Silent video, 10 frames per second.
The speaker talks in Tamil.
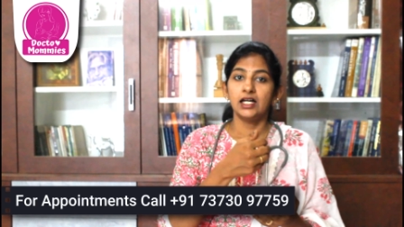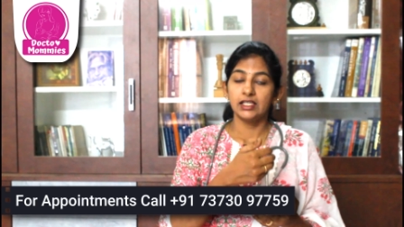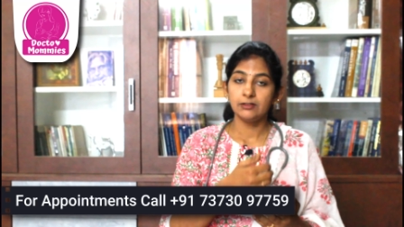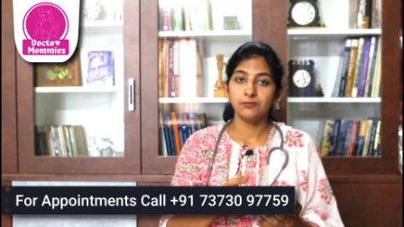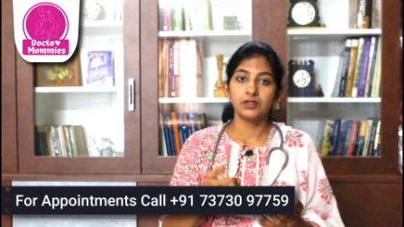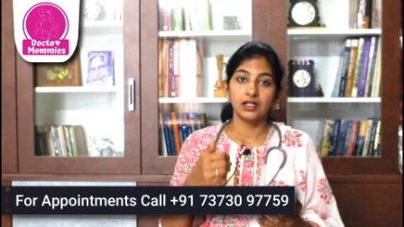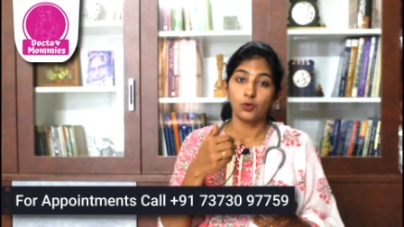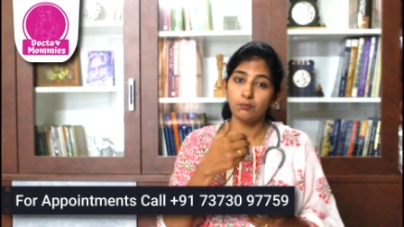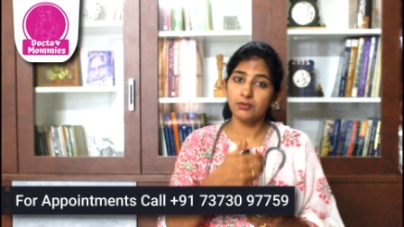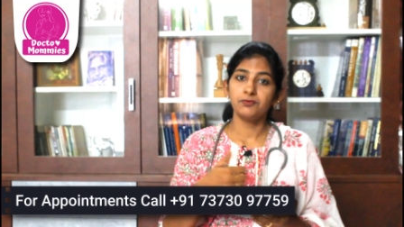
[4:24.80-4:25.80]
இன்
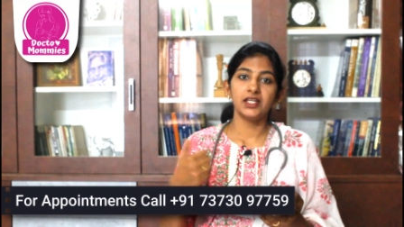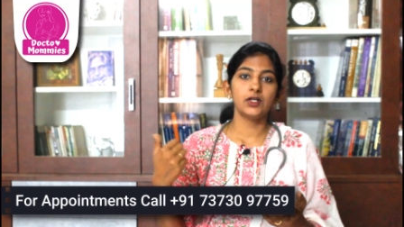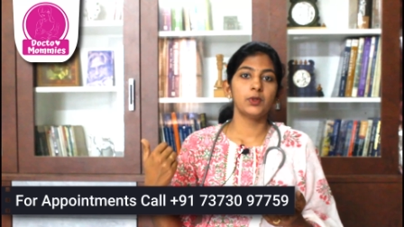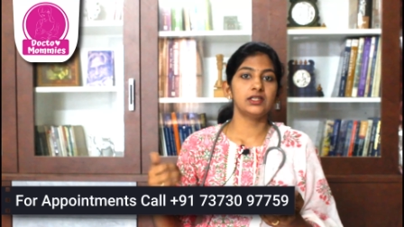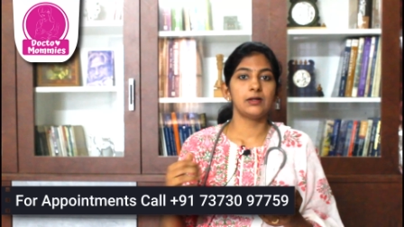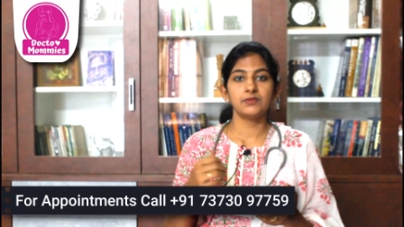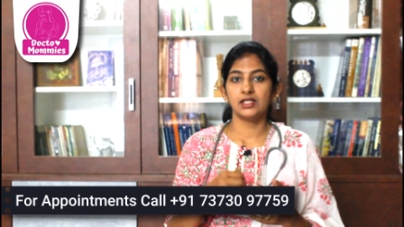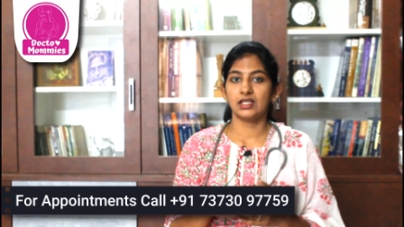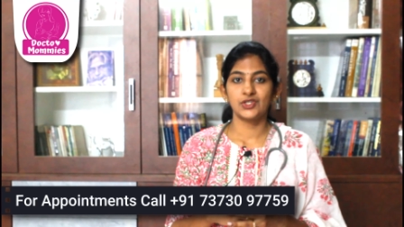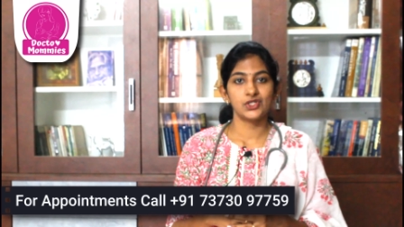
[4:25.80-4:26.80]
ரொம்ப ஃப்ரீக்வெண்ட் டம்
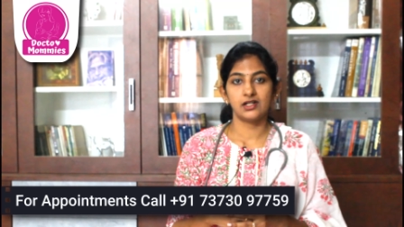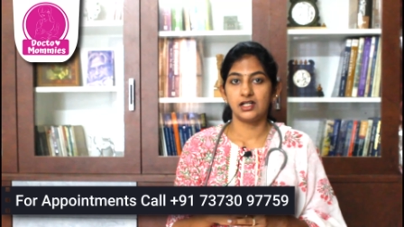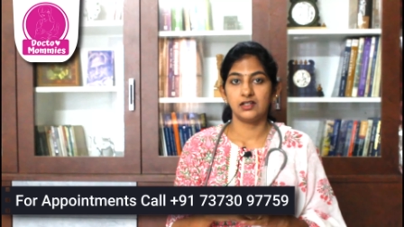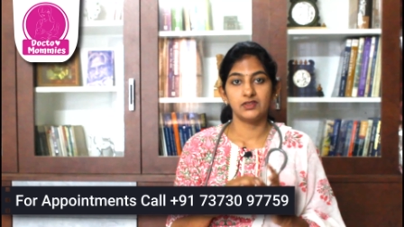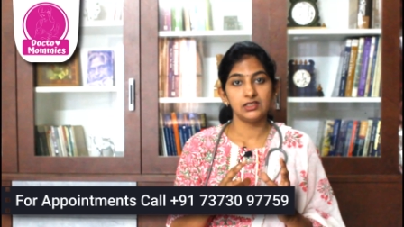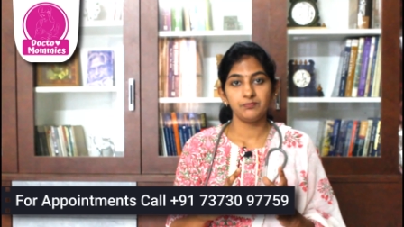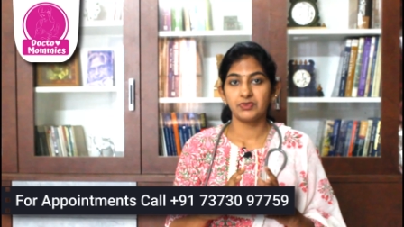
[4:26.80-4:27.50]
சக்கிங் சில்ட்ரனில் வந்து